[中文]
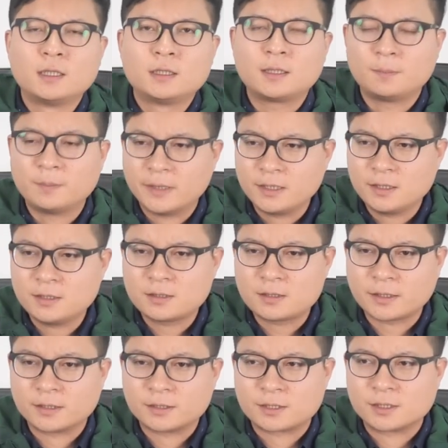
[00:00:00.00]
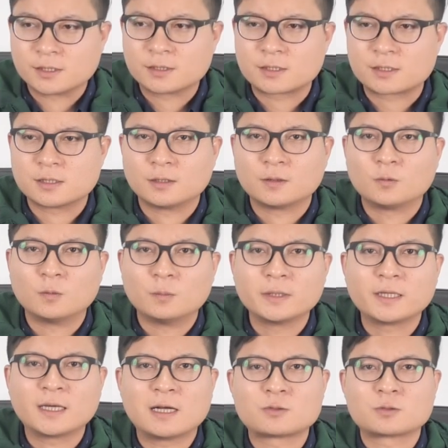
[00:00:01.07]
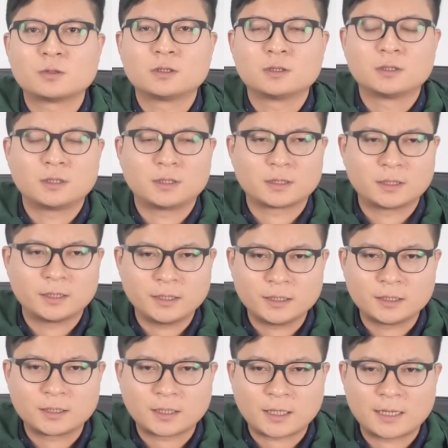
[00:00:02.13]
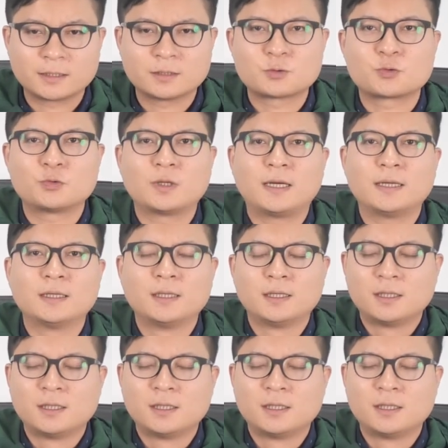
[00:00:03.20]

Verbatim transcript: 那美伊这个形式，我们应该说啊，可以看得出来。